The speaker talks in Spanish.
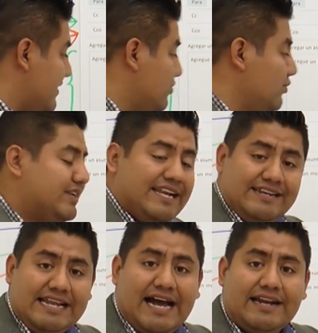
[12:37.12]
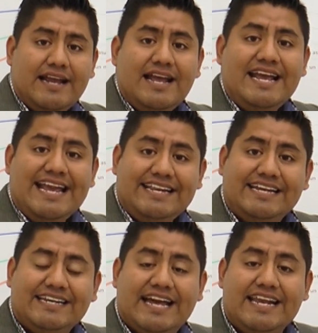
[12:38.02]
sustentar
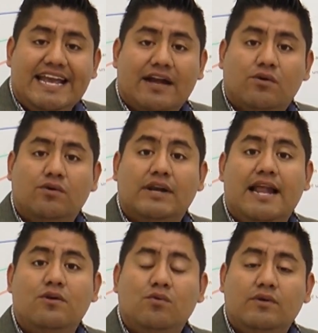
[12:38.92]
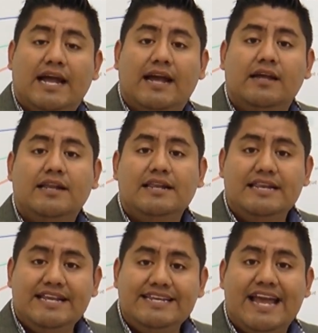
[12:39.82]
esa tarea con alguna
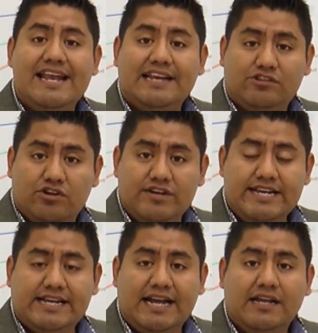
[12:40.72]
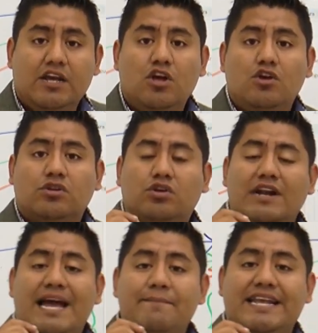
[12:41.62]
línea electrónica,
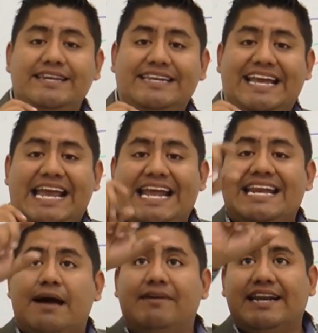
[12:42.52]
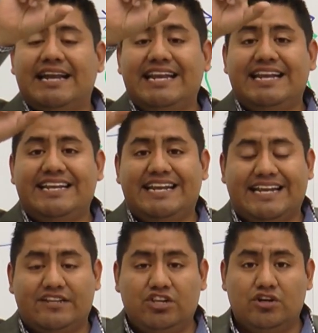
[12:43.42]
solamente en la barra de
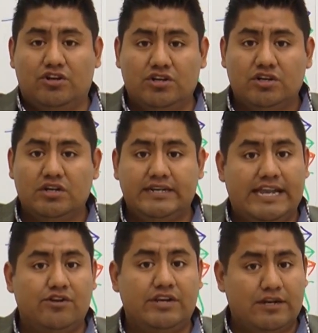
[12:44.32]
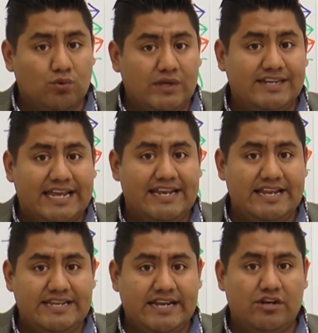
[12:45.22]
dirección de donde tú estás
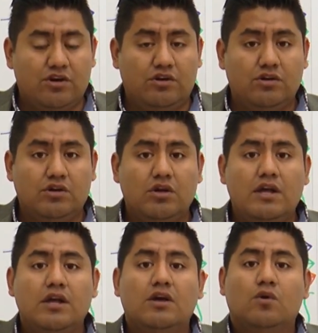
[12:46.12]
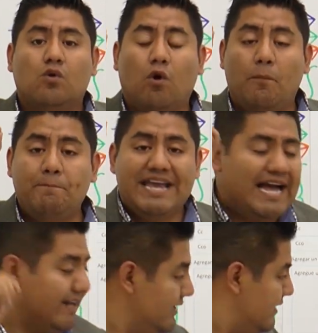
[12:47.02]
leyendo,
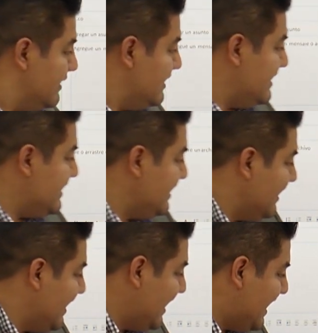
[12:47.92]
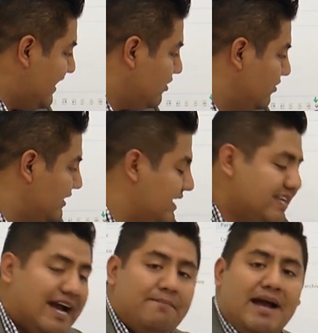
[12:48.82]
copiar y esto se
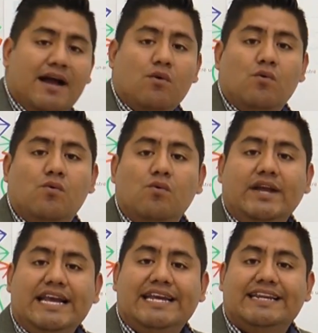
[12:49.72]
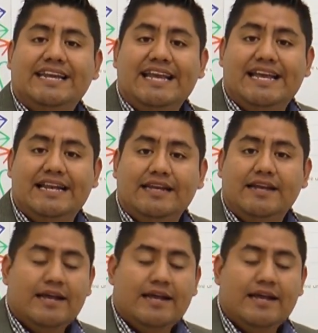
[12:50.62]
llama URL.